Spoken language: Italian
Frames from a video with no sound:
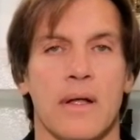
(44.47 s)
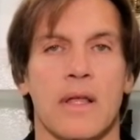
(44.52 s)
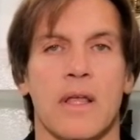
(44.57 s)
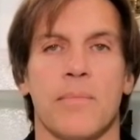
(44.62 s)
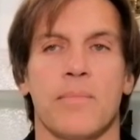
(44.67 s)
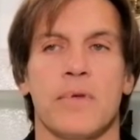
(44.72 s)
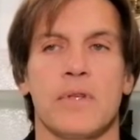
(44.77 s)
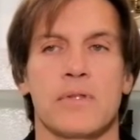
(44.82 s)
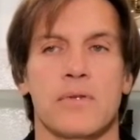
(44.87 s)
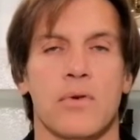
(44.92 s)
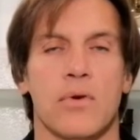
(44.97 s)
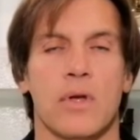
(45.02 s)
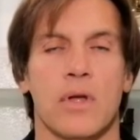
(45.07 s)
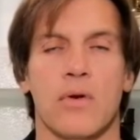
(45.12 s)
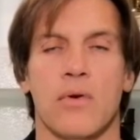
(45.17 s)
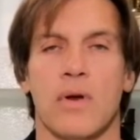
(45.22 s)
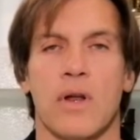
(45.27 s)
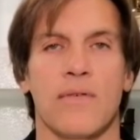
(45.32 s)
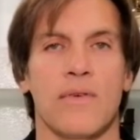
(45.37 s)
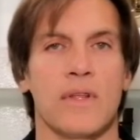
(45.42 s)
Capisco che
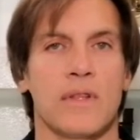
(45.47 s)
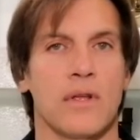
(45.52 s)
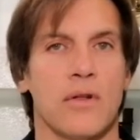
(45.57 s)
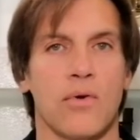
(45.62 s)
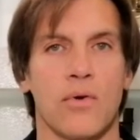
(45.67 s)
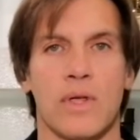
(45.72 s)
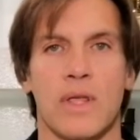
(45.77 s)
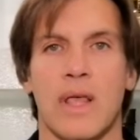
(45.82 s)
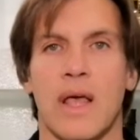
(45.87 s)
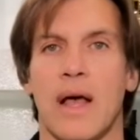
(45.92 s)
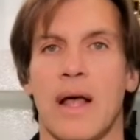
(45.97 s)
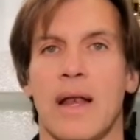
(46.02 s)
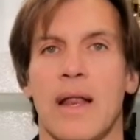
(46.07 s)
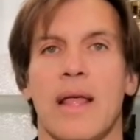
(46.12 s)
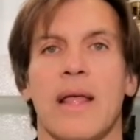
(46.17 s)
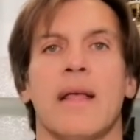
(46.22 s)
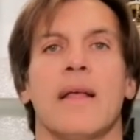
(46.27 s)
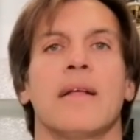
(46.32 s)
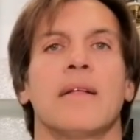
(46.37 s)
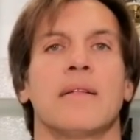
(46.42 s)
non avete
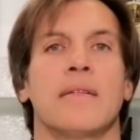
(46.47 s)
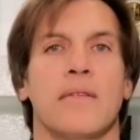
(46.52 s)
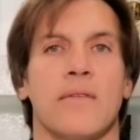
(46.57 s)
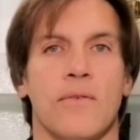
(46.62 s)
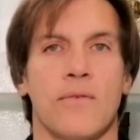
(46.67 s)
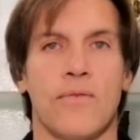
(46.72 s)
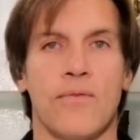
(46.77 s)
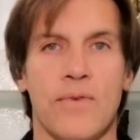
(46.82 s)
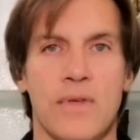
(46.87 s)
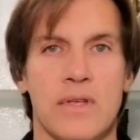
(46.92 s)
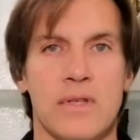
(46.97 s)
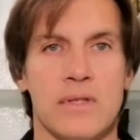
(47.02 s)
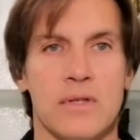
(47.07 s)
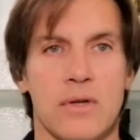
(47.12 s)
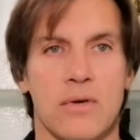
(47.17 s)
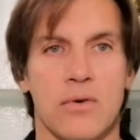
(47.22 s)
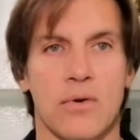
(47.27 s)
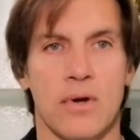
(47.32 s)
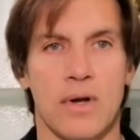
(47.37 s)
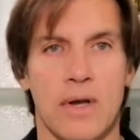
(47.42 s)
l'occhiale
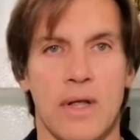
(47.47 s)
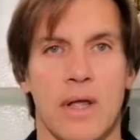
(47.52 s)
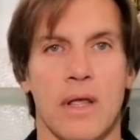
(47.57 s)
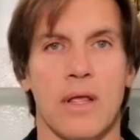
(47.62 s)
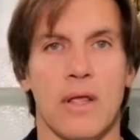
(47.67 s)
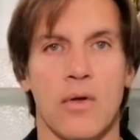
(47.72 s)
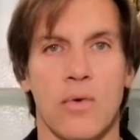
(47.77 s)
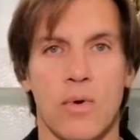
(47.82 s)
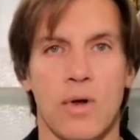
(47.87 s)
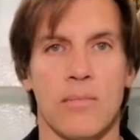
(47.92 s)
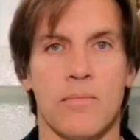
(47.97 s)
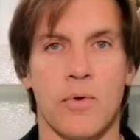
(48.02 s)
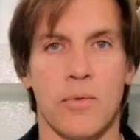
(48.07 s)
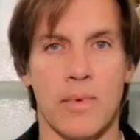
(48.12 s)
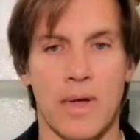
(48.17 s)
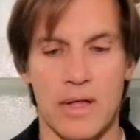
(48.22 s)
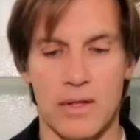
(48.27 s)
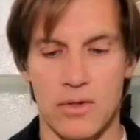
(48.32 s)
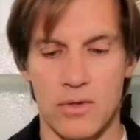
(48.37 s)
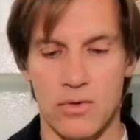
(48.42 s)
fisico lì in quel
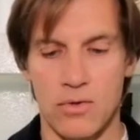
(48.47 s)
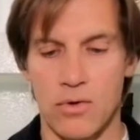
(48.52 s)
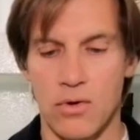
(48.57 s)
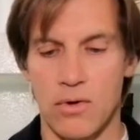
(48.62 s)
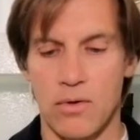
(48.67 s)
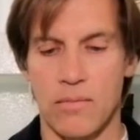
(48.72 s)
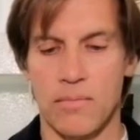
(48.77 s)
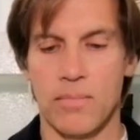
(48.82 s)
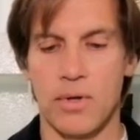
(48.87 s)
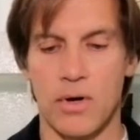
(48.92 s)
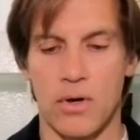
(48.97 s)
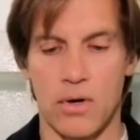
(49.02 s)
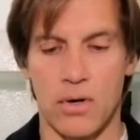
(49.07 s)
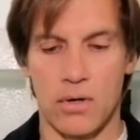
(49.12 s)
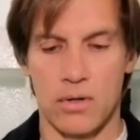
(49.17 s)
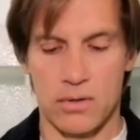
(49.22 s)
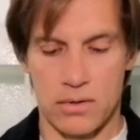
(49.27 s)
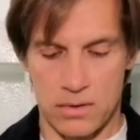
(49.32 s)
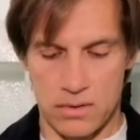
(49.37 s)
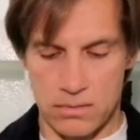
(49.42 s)
momento,
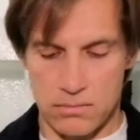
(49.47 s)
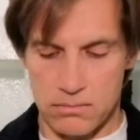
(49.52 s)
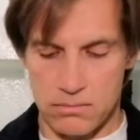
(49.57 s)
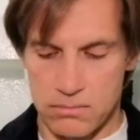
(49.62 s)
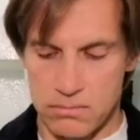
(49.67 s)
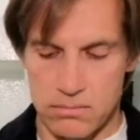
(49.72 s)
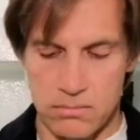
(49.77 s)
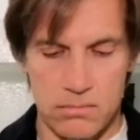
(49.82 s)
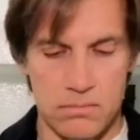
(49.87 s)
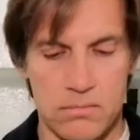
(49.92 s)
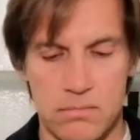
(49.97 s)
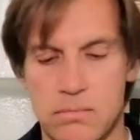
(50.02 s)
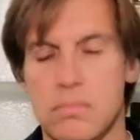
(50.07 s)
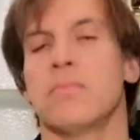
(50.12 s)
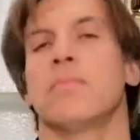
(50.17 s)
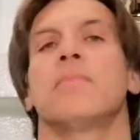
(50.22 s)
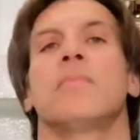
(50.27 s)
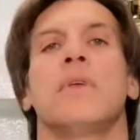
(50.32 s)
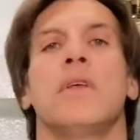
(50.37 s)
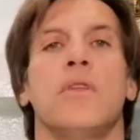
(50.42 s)
però
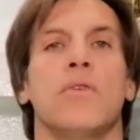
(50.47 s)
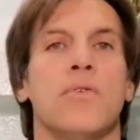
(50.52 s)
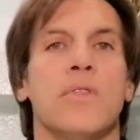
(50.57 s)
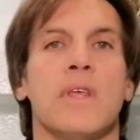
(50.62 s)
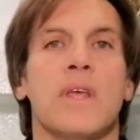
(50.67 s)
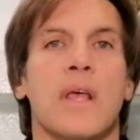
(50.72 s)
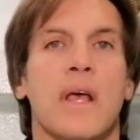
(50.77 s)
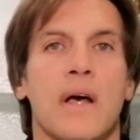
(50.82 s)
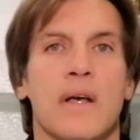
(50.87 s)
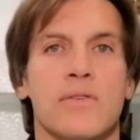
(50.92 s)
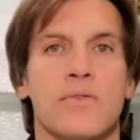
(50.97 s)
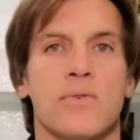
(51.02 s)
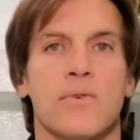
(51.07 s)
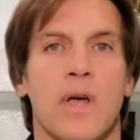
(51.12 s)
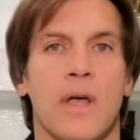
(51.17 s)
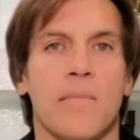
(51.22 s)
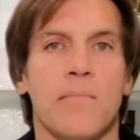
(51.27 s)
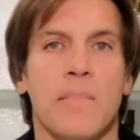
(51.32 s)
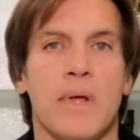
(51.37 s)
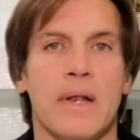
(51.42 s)
in ogni
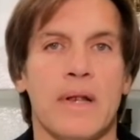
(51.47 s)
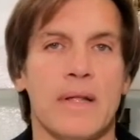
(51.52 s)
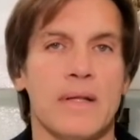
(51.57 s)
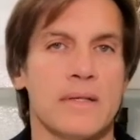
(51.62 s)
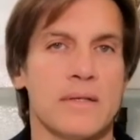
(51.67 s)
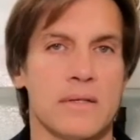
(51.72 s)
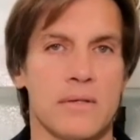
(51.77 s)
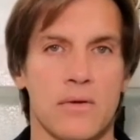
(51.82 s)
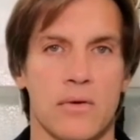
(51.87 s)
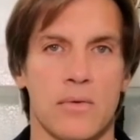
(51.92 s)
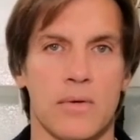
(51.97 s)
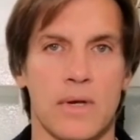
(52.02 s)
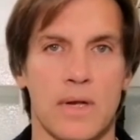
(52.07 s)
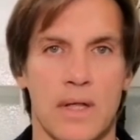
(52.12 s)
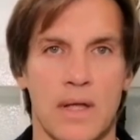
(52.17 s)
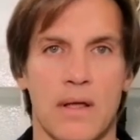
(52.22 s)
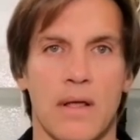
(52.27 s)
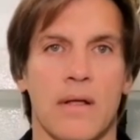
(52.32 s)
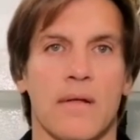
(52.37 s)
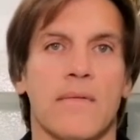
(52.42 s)
caso è bellissimo
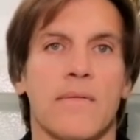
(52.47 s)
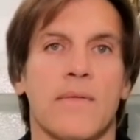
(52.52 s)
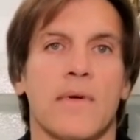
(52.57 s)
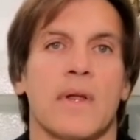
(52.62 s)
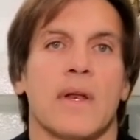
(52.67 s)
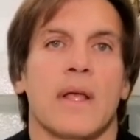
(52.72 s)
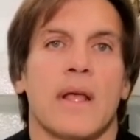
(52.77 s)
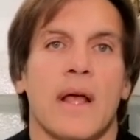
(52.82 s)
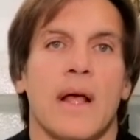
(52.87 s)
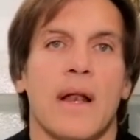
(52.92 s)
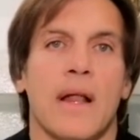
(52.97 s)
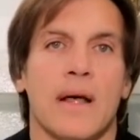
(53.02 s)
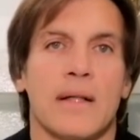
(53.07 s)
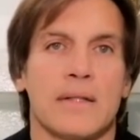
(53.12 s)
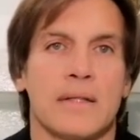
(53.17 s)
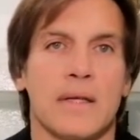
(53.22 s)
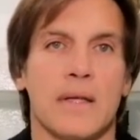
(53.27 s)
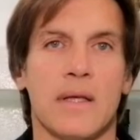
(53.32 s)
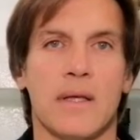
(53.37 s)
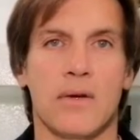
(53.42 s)
perché
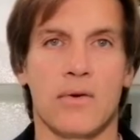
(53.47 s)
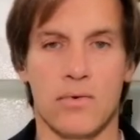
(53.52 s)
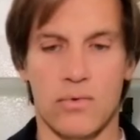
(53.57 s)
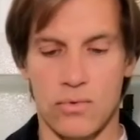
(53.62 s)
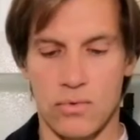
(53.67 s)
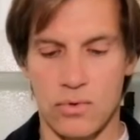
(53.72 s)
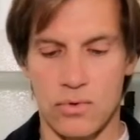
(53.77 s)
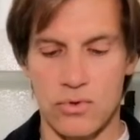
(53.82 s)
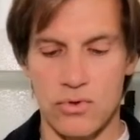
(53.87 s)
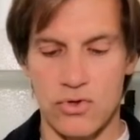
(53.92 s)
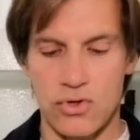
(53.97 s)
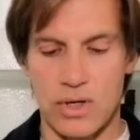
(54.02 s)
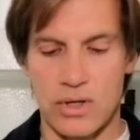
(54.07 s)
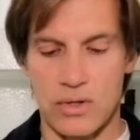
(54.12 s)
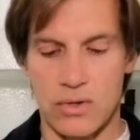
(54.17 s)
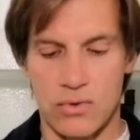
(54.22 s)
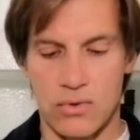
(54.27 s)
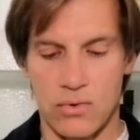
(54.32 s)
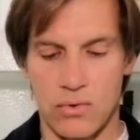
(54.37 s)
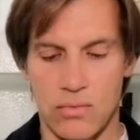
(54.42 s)
regalate un
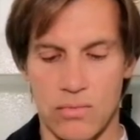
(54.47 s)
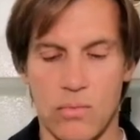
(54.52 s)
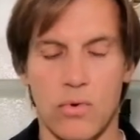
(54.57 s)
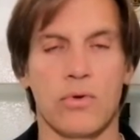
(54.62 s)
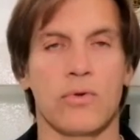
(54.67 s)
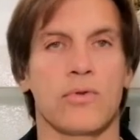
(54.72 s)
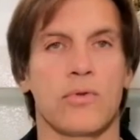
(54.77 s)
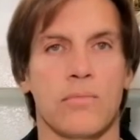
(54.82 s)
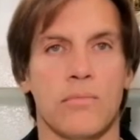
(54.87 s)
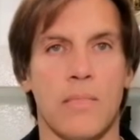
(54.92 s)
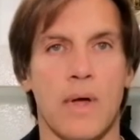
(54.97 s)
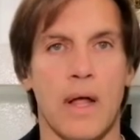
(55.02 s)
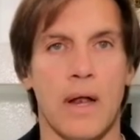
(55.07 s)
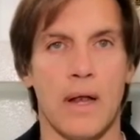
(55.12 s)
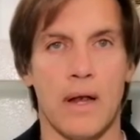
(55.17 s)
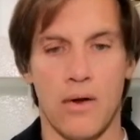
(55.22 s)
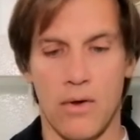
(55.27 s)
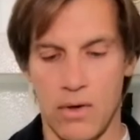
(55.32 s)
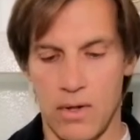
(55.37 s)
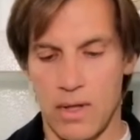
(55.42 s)
oggetto molto
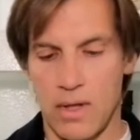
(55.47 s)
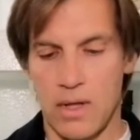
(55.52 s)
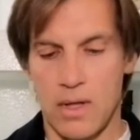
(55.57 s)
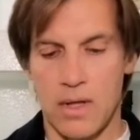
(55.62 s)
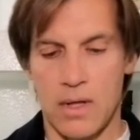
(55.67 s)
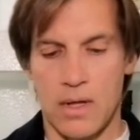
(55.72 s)
bello.